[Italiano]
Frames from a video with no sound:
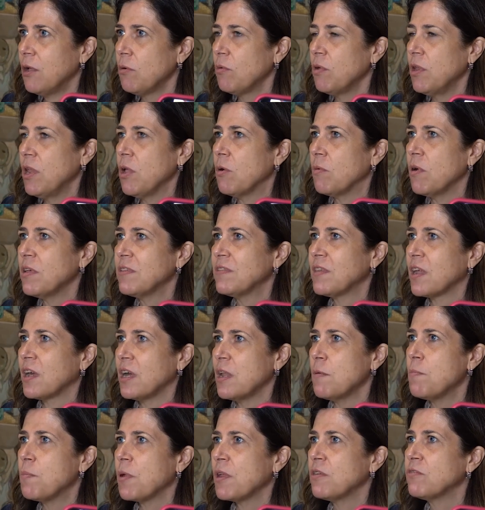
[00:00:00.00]
Quindi questi
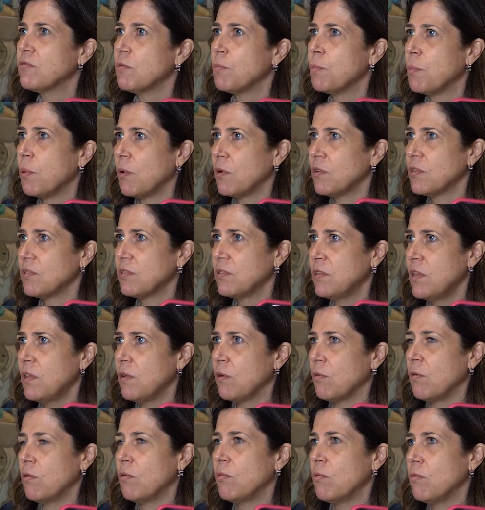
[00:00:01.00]
erano i
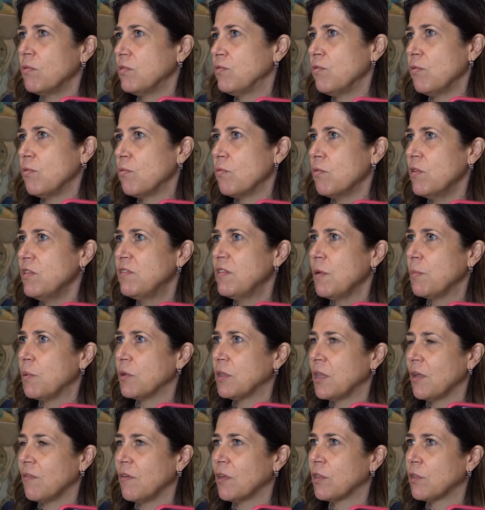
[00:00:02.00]
presupposti con, su cui si
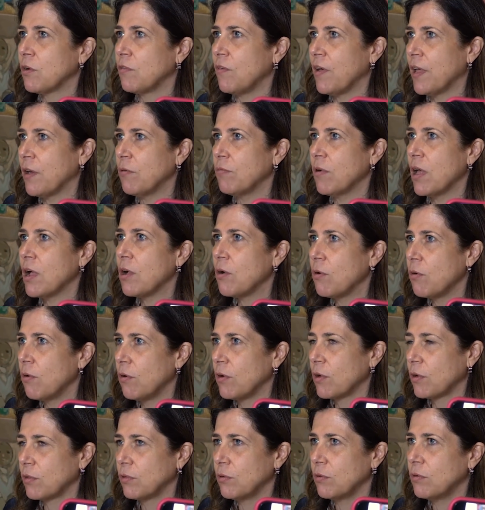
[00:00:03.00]
poteva trovare un
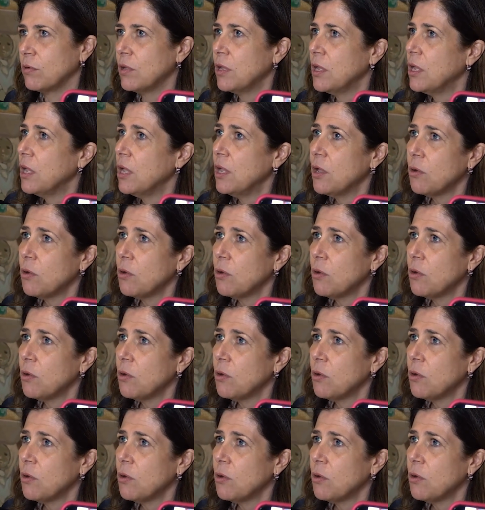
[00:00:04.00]
accordo.